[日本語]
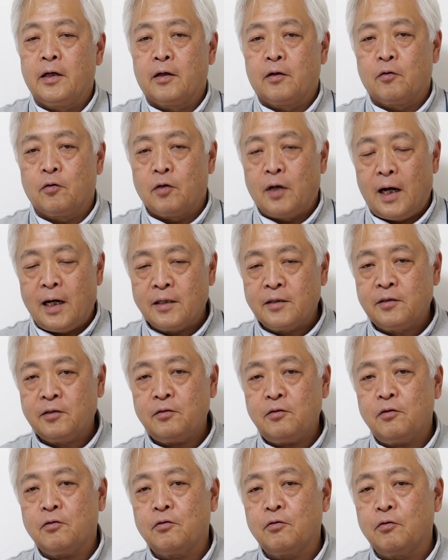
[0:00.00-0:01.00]
この
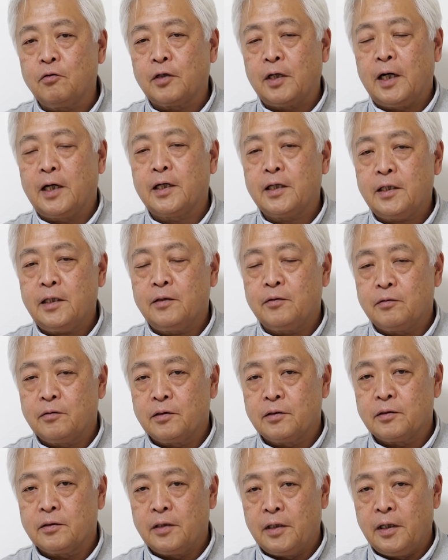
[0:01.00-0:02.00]
圧力をかけないと
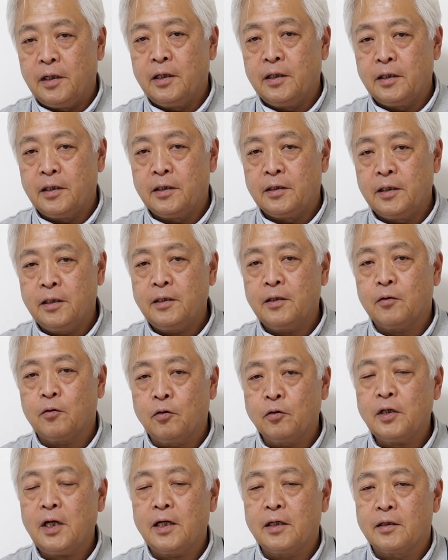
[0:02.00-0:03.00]
ですね、出て
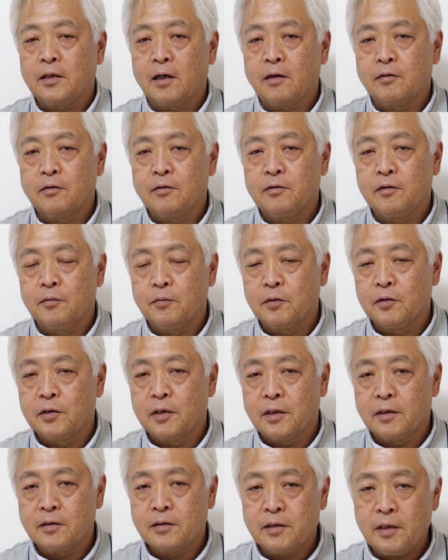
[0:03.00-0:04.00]
こない類のもの
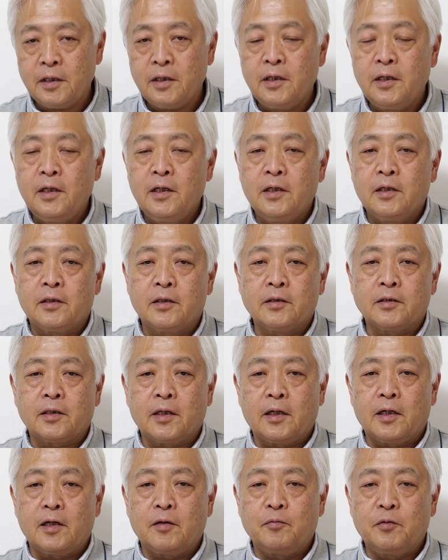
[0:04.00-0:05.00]
なんですね。です
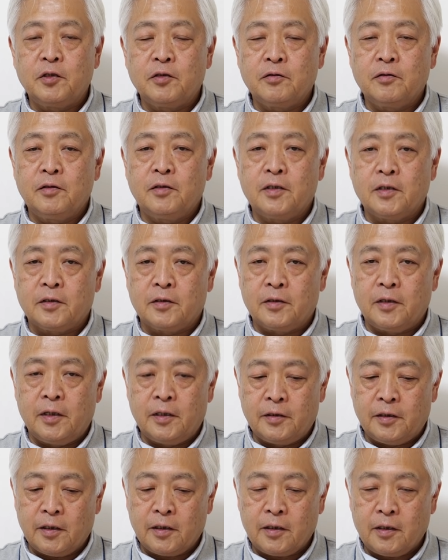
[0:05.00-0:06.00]
から水にです
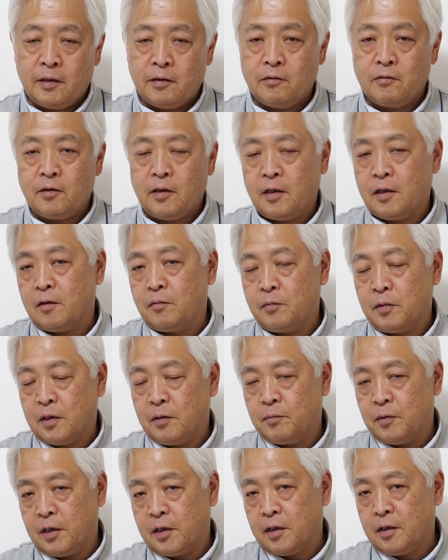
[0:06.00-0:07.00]
ね、若干のなんか化
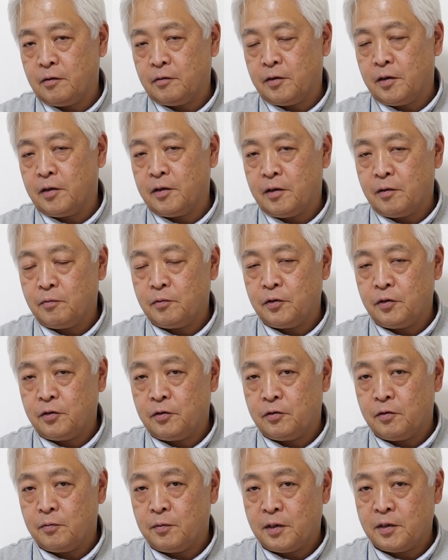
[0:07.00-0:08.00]
学的な物
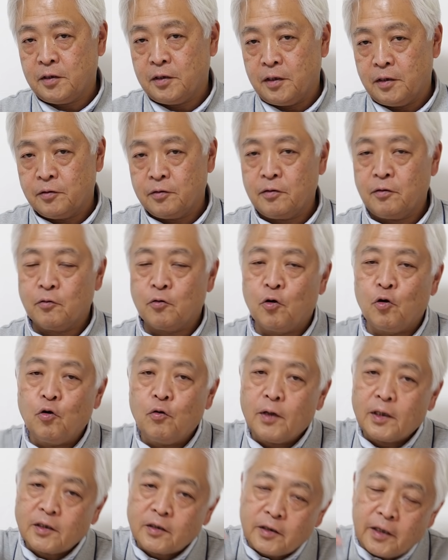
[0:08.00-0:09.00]
質を混ぜて、それを
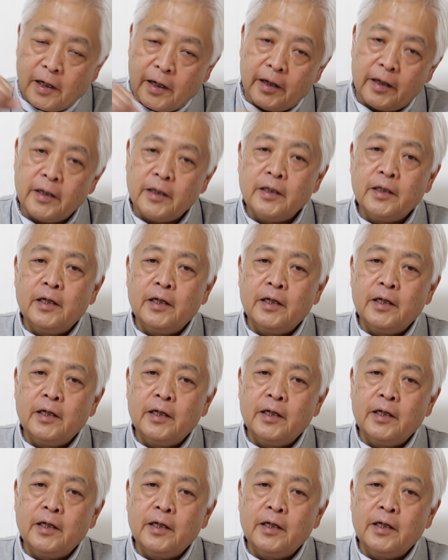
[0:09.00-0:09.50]
高圧で、